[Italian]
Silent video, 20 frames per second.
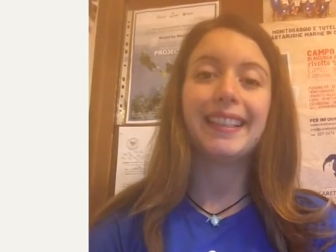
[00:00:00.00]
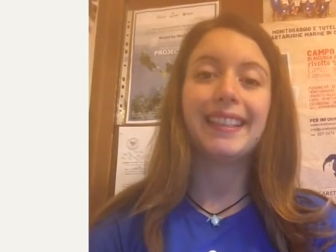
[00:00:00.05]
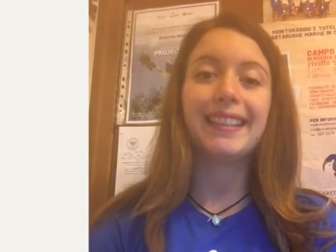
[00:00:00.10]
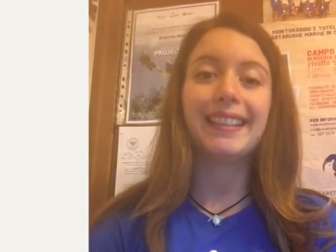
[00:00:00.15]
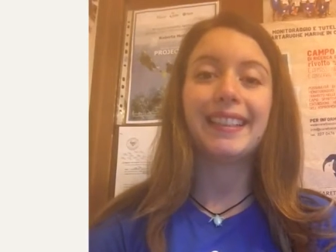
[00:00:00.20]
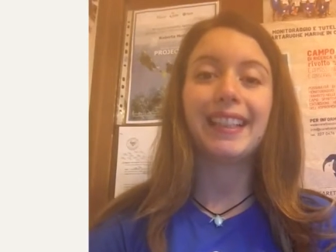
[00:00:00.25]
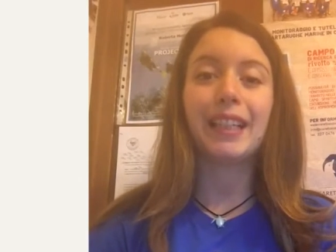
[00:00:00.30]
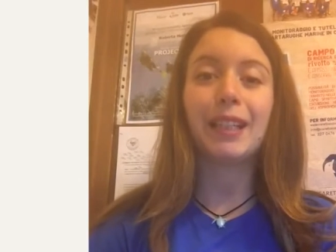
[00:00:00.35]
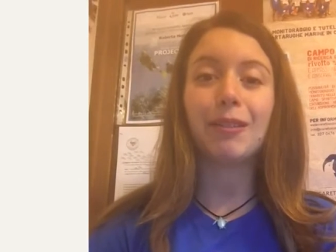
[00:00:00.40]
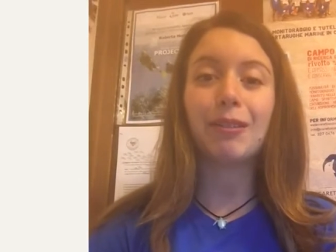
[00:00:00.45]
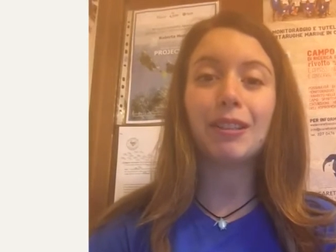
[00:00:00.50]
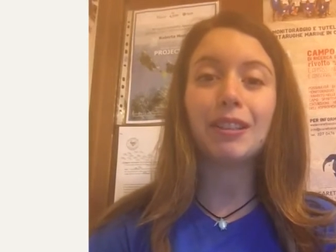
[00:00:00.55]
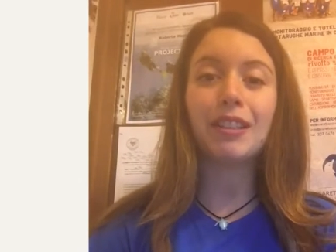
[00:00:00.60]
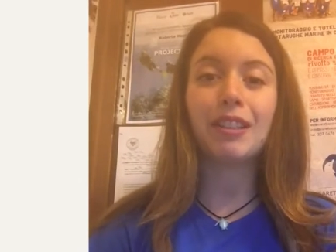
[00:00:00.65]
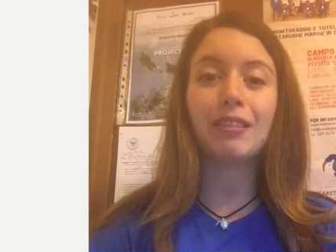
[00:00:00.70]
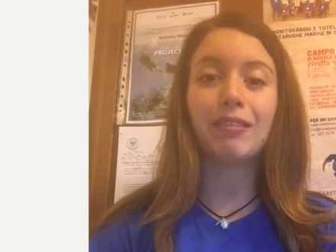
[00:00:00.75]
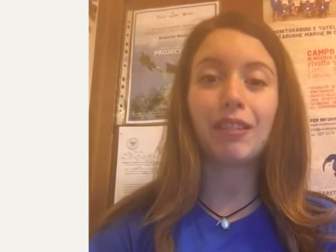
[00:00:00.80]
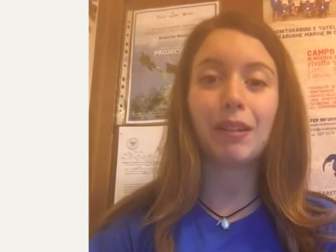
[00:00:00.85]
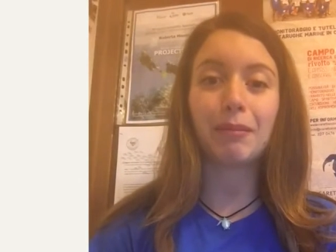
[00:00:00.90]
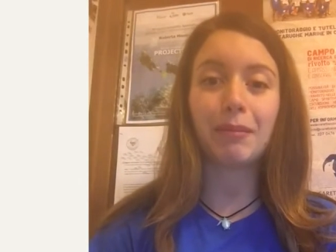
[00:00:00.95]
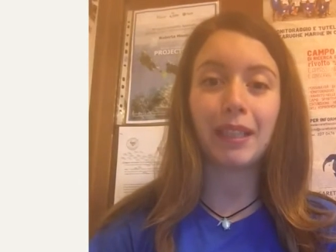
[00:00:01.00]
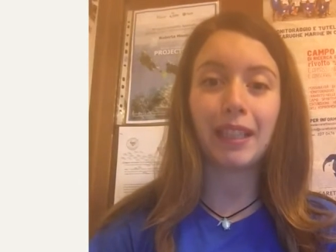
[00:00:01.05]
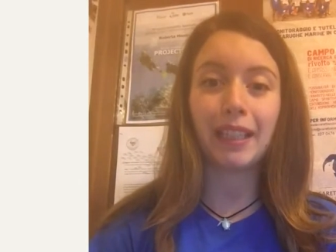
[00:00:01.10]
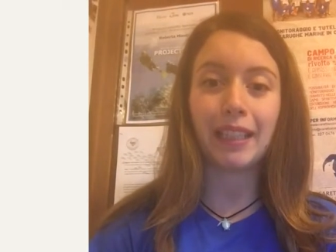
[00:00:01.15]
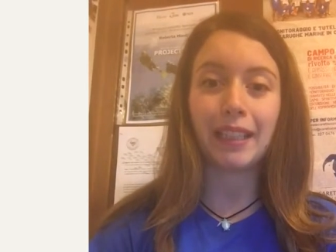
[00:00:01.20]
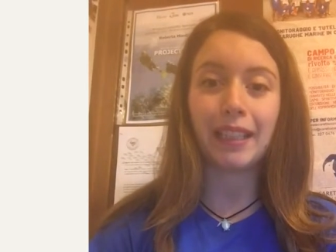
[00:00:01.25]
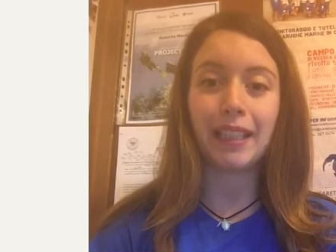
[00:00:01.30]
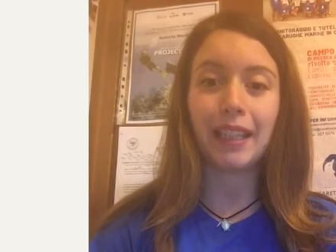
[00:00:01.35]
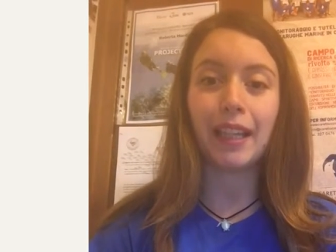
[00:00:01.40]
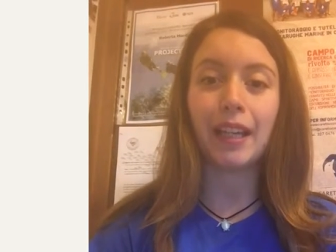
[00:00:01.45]
Dalle quattro
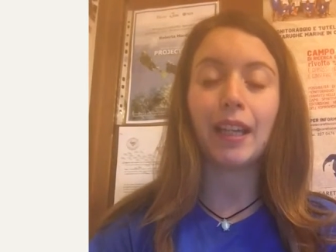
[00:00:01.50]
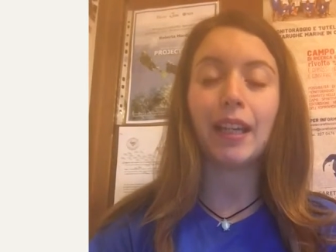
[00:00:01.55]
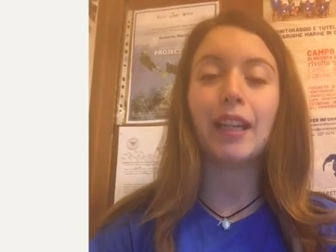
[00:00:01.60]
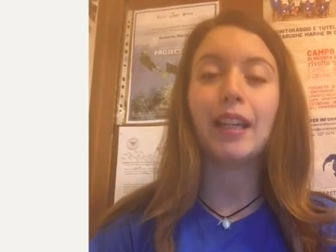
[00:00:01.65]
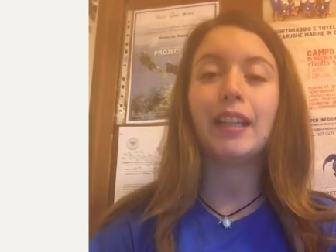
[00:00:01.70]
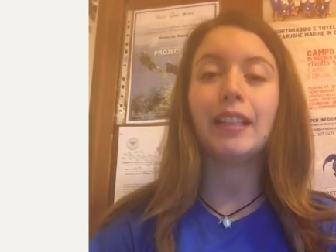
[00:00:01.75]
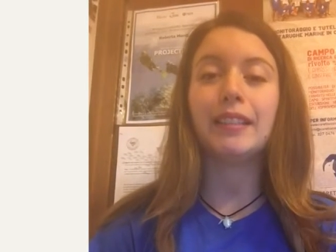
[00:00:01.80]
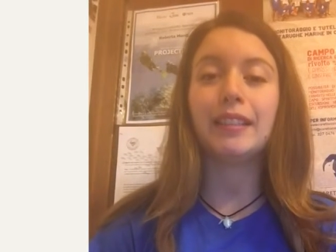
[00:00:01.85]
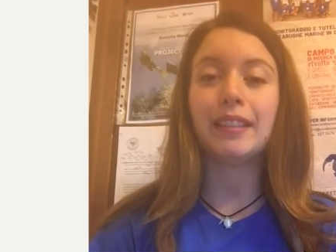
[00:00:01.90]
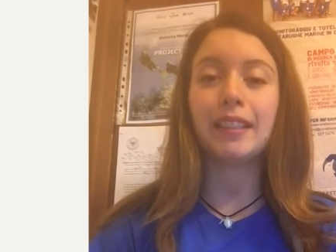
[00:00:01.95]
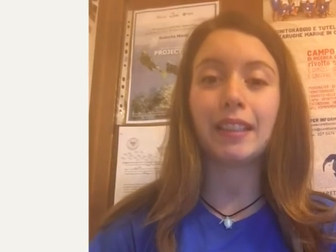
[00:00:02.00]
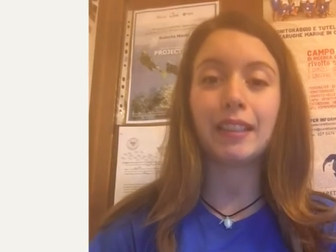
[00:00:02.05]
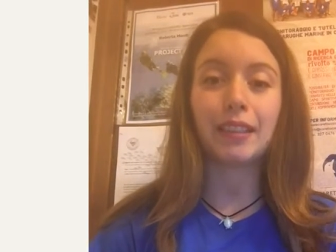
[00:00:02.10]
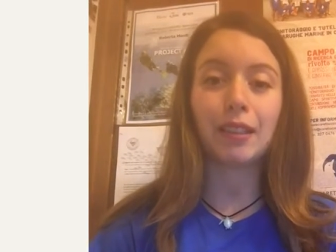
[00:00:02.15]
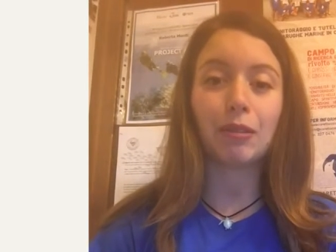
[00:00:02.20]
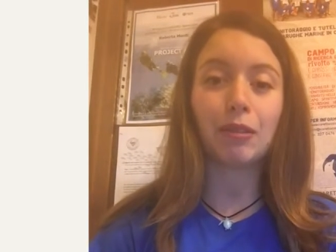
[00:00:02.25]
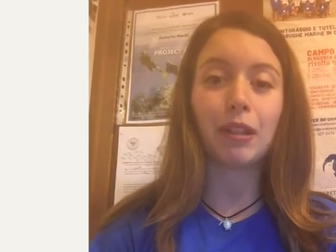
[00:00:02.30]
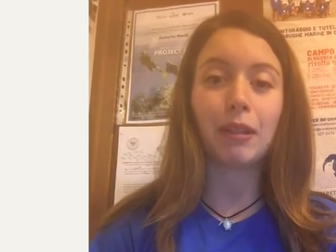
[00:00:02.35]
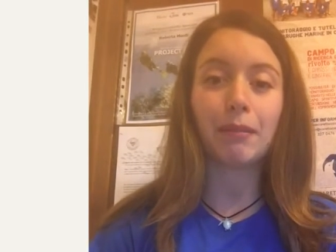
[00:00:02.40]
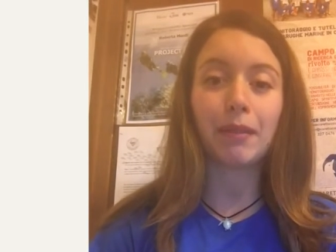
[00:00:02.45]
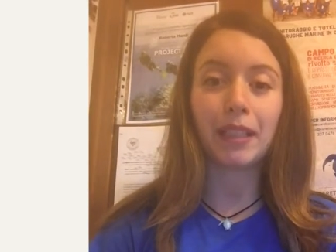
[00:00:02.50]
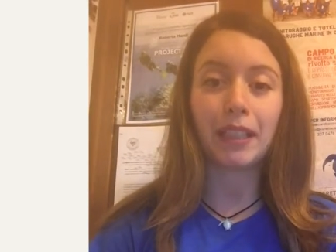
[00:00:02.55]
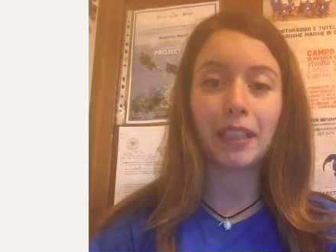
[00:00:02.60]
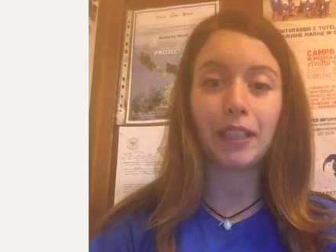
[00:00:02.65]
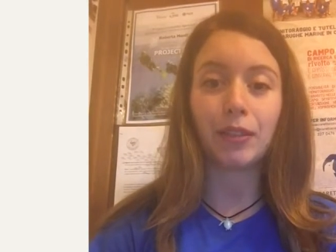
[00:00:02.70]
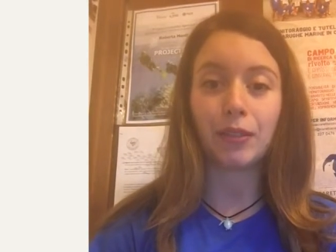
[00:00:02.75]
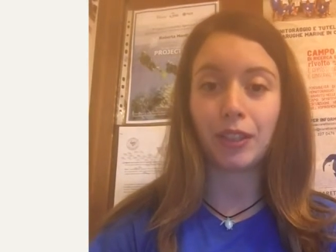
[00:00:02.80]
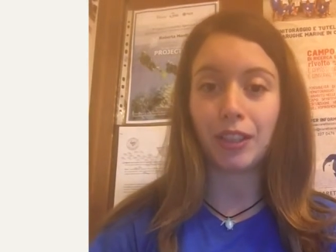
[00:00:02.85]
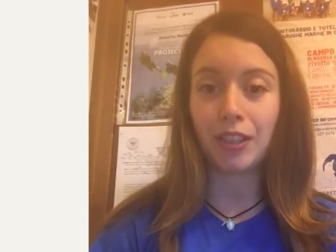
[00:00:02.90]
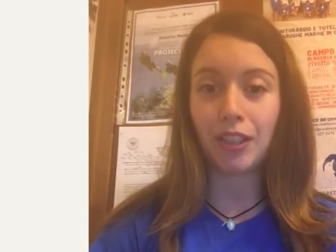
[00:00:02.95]
famiglie di tartarughe
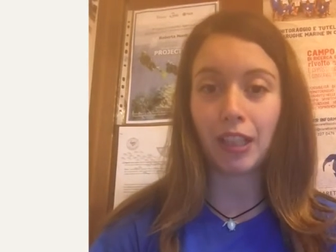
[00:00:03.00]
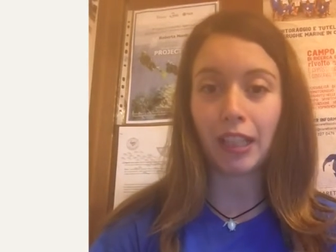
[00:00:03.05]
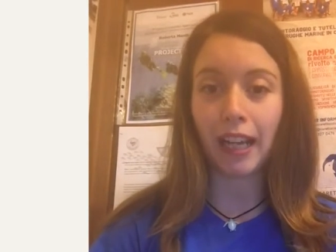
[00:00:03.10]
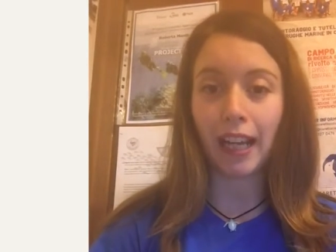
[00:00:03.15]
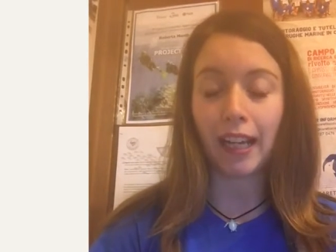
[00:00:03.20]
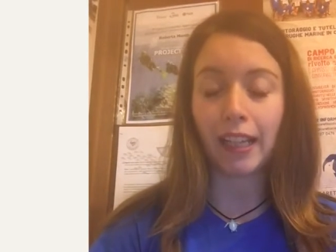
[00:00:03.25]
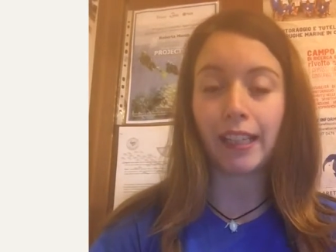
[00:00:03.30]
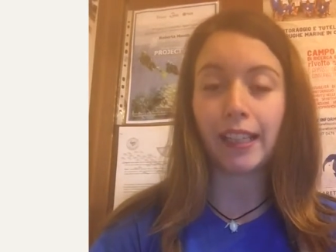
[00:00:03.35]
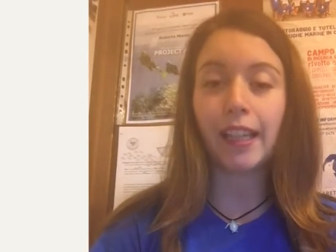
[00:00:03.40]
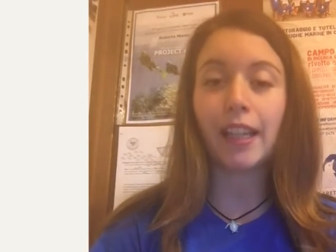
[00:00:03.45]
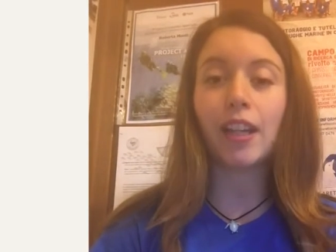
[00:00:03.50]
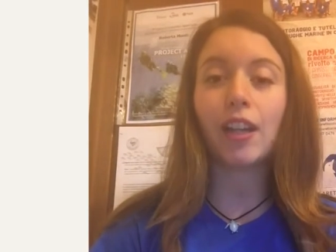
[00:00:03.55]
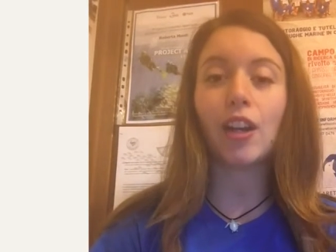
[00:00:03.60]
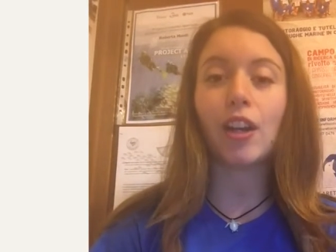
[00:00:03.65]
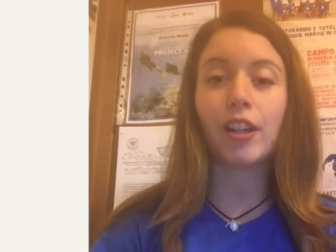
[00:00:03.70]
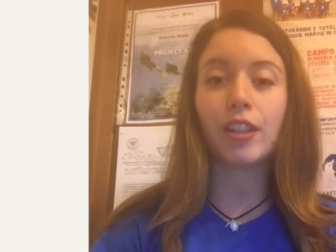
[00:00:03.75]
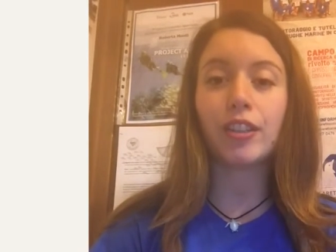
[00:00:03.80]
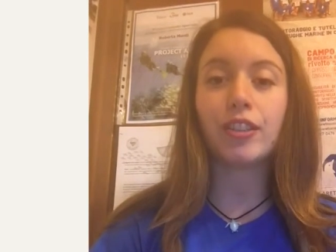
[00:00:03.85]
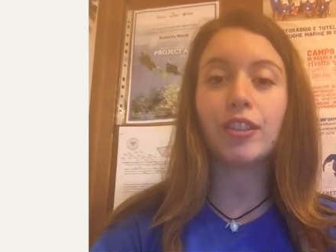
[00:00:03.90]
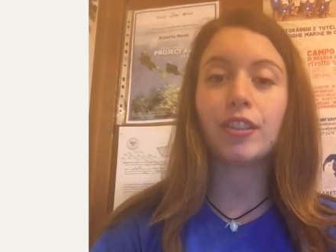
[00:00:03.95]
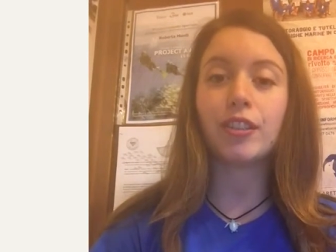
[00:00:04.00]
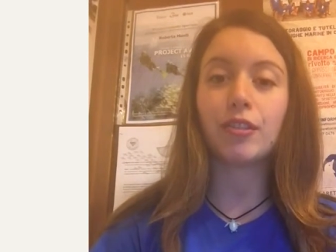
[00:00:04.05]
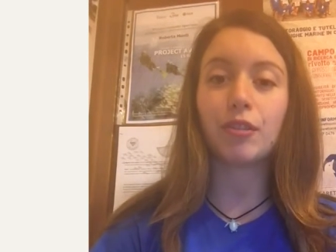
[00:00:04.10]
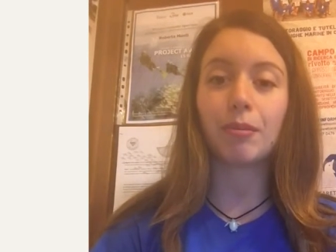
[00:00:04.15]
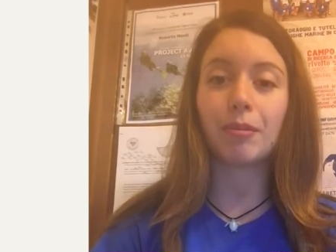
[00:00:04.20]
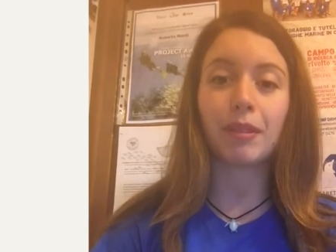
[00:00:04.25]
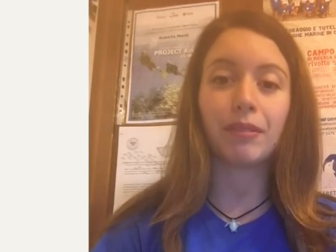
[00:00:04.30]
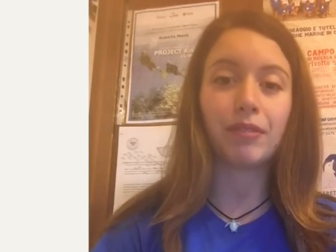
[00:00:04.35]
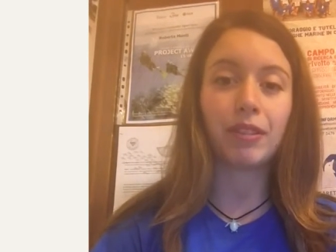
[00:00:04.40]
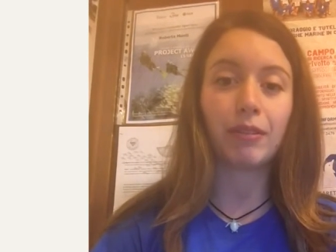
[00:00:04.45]
marine originarie, oggi ne
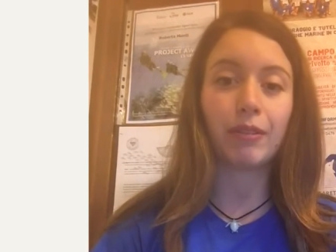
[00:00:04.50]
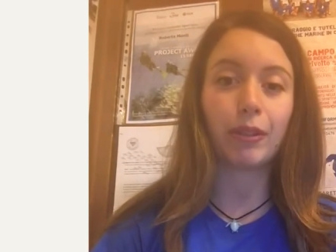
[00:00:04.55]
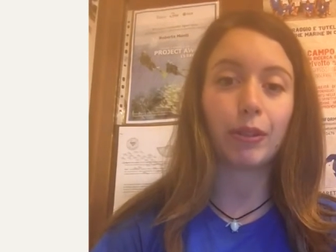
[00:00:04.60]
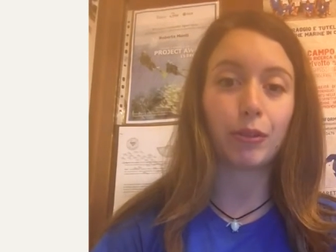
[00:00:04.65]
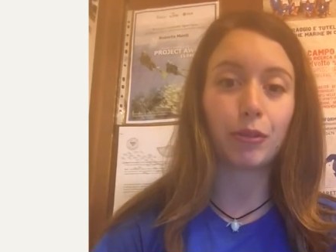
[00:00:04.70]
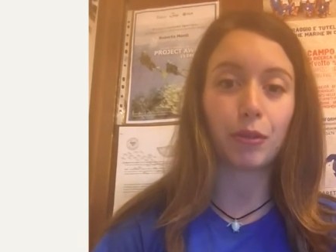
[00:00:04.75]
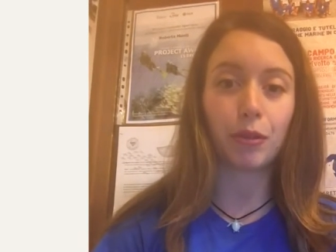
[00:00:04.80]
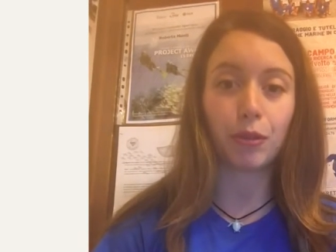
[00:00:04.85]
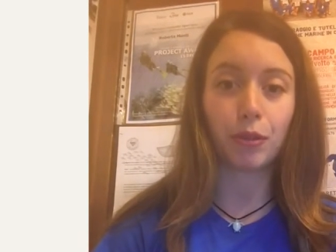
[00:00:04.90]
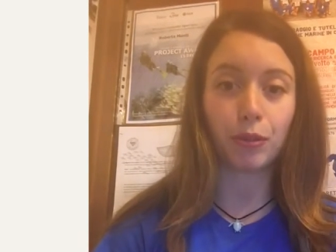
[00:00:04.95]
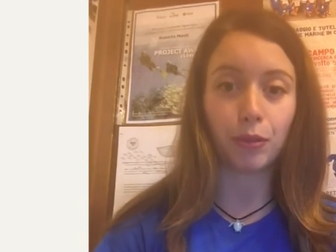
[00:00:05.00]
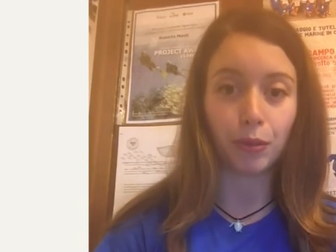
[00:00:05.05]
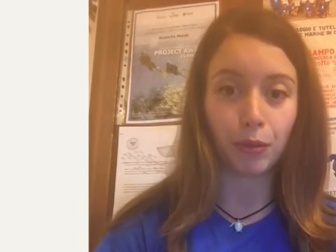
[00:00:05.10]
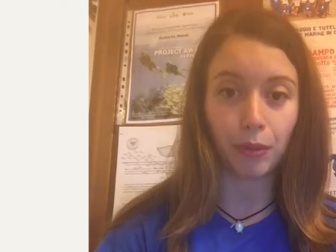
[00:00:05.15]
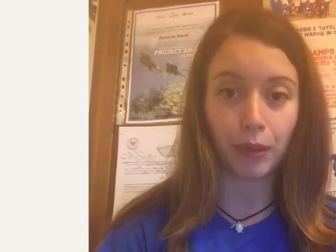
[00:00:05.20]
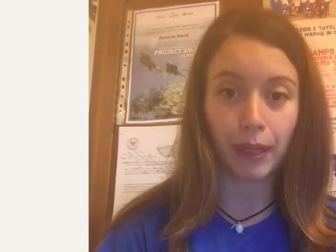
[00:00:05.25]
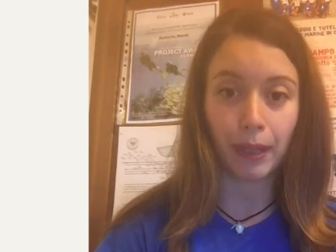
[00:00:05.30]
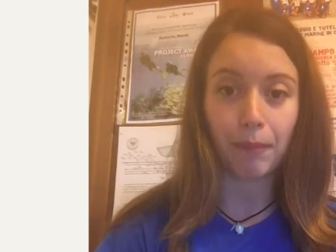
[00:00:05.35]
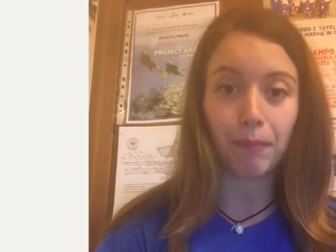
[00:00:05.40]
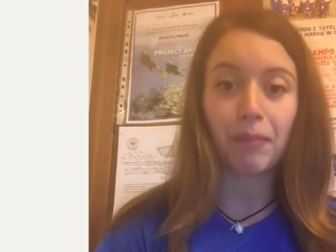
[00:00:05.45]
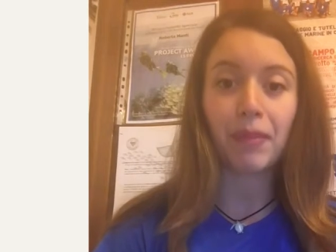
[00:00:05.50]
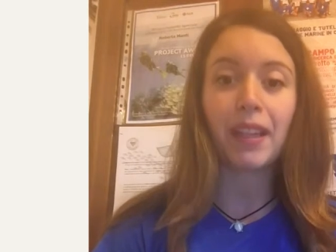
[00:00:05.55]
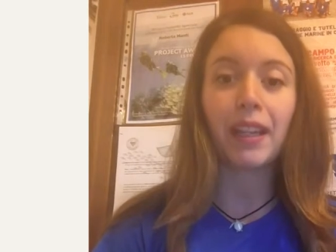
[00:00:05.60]
sopravvivono solo due,